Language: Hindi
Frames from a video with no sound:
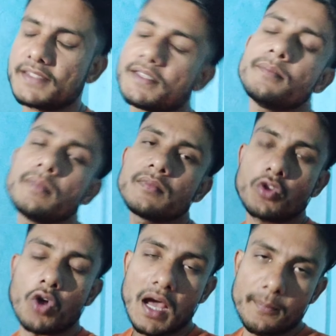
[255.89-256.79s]
जिम तो
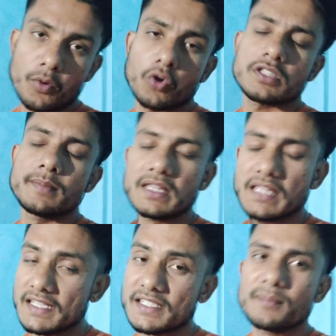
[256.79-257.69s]
आप लोगों से मिलते
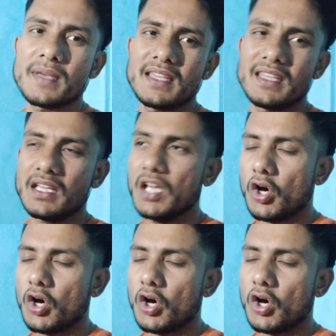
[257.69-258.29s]
हैं जिम में ही